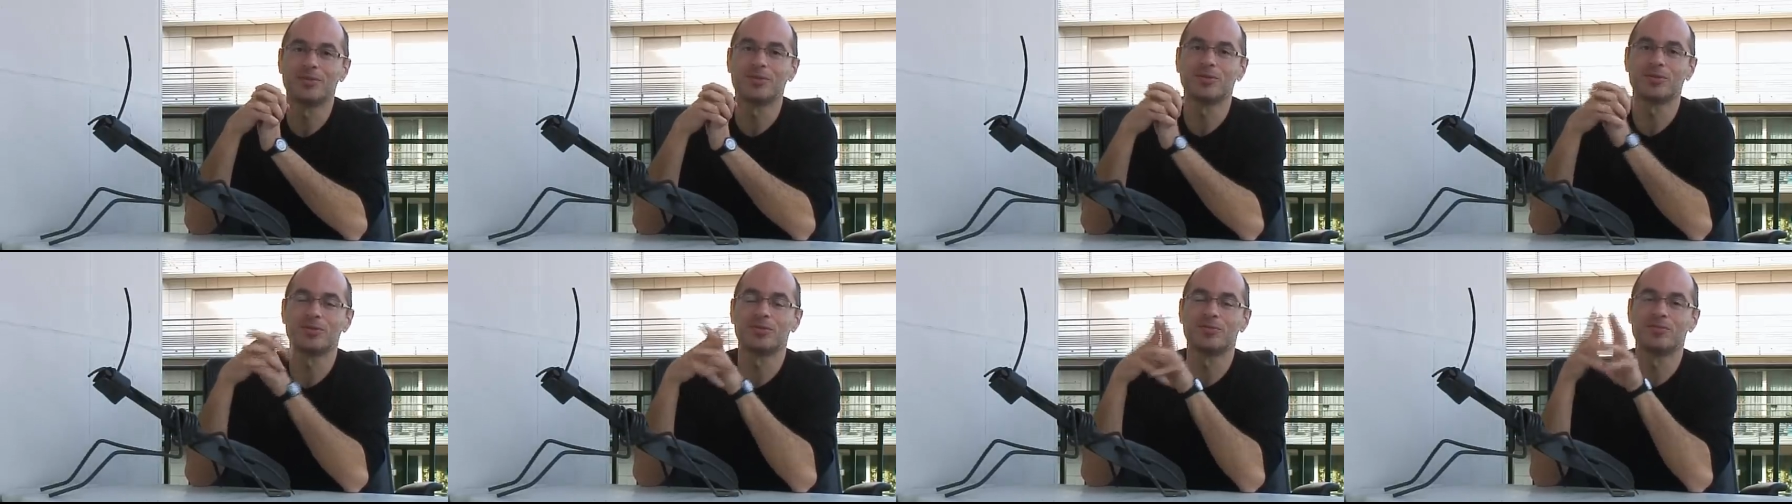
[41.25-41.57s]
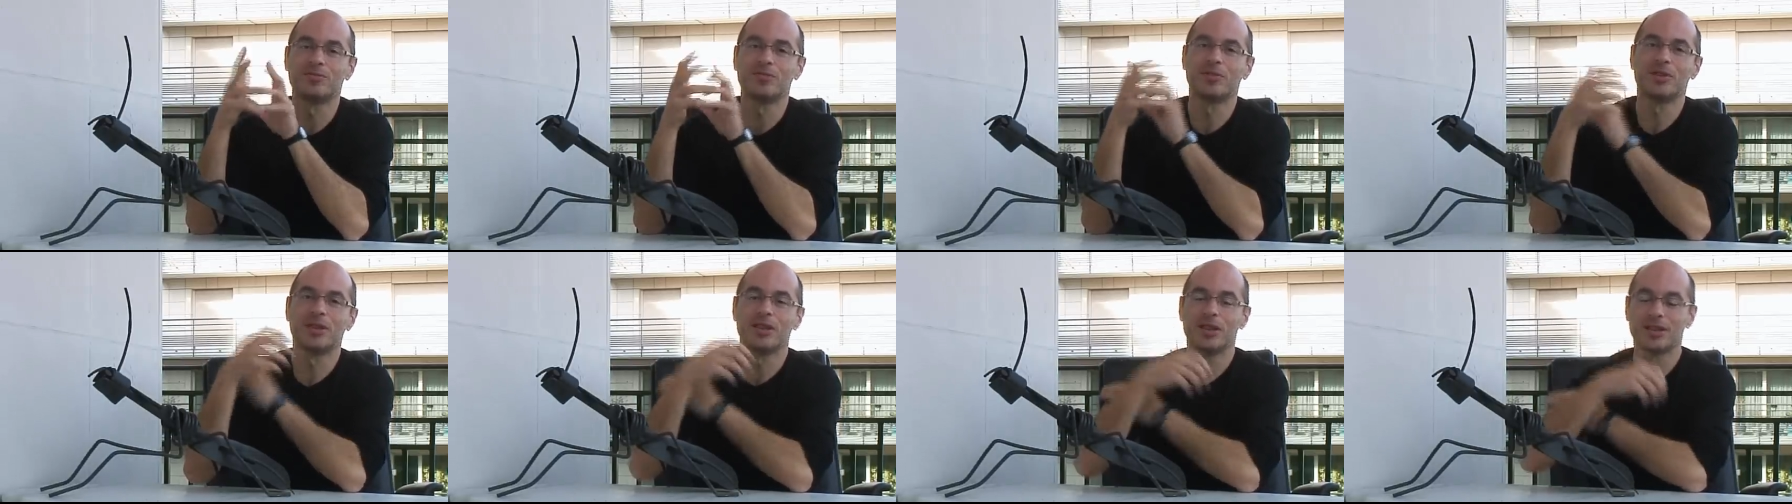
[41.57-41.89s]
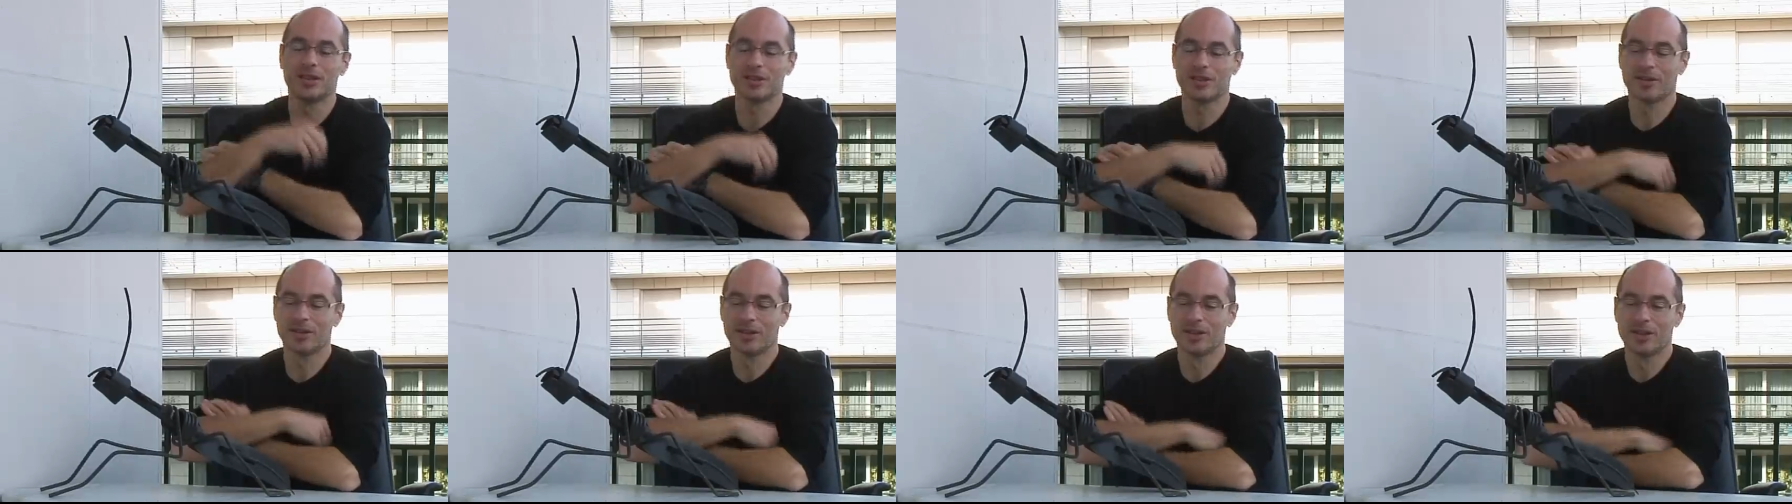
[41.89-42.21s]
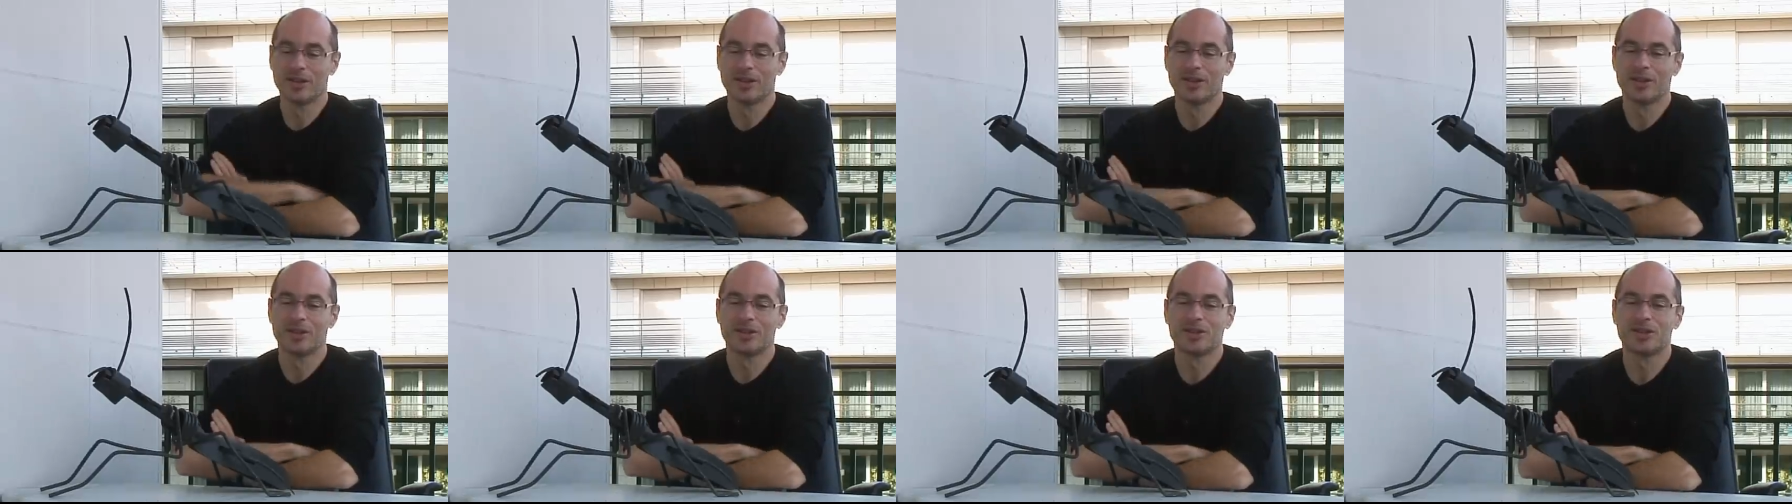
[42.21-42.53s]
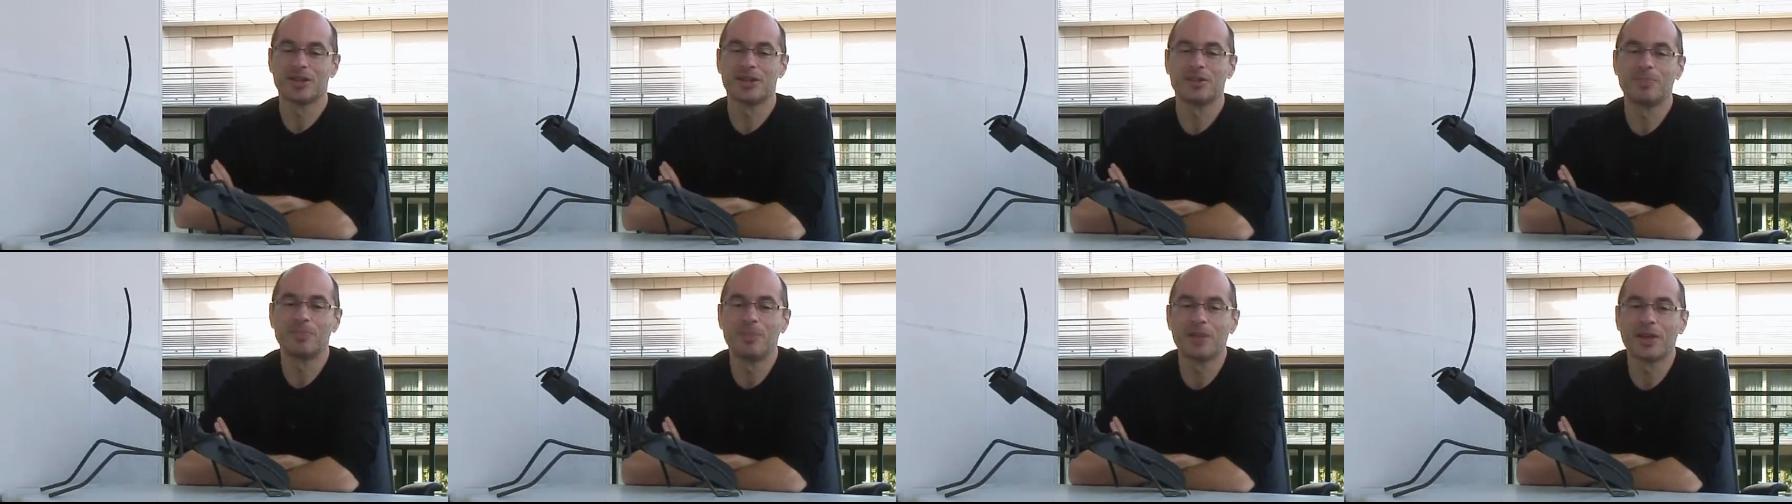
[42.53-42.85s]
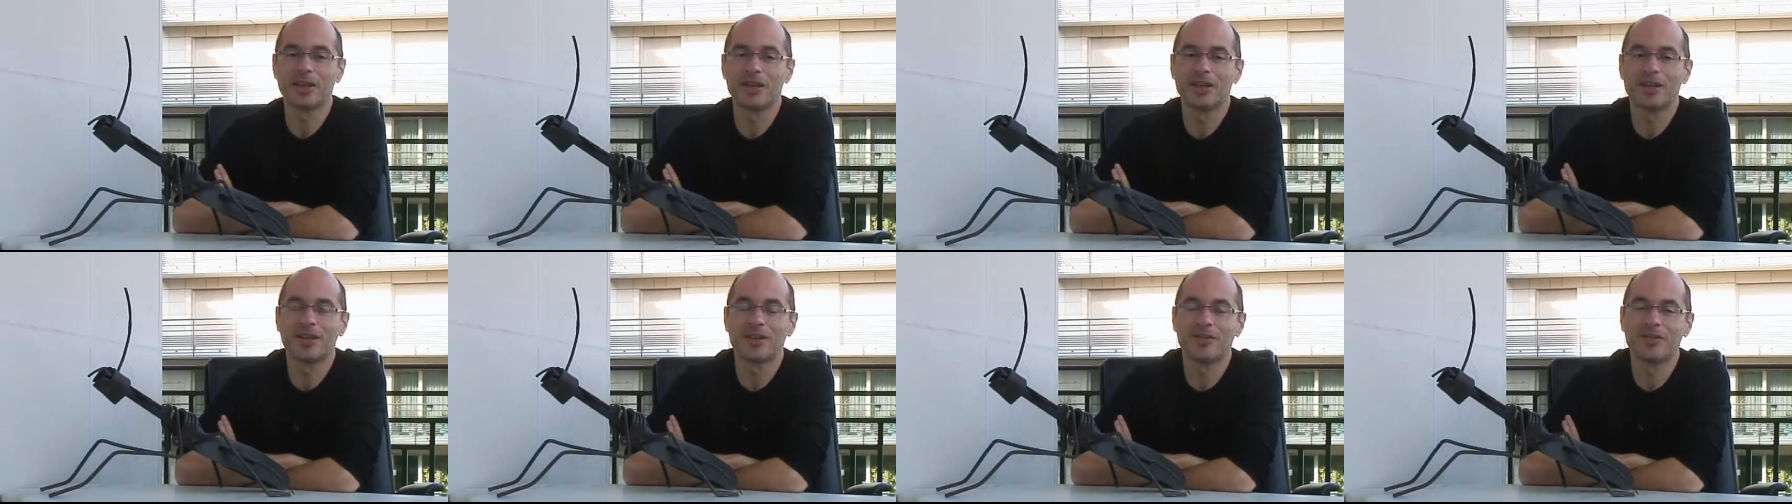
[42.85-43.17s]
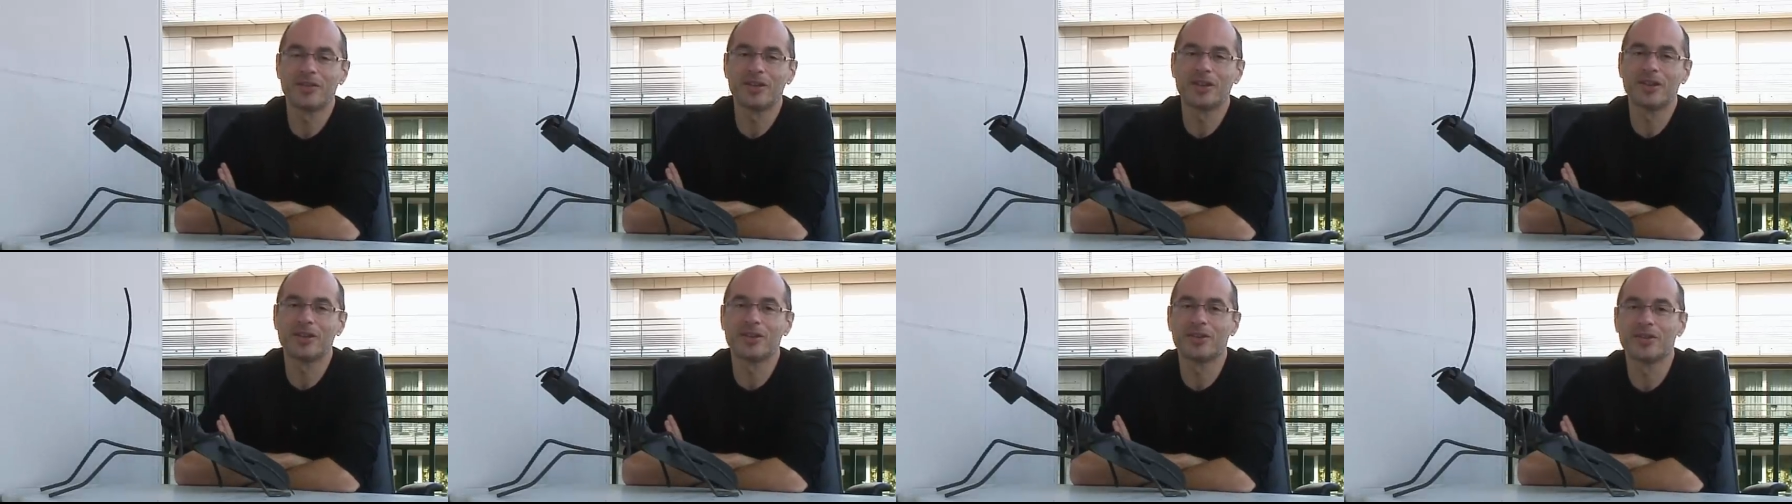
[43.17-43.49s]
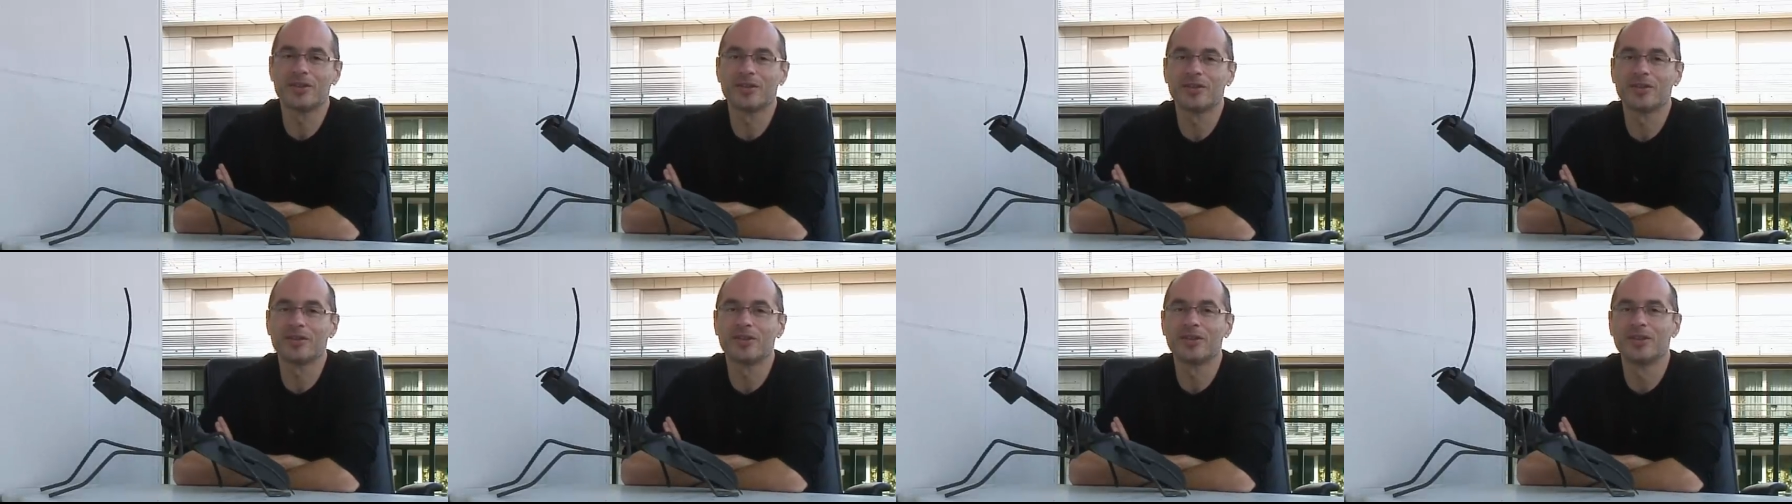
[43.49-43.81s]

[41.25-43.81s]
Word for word: Donc je voulais, euh, j'espérais qu'avec,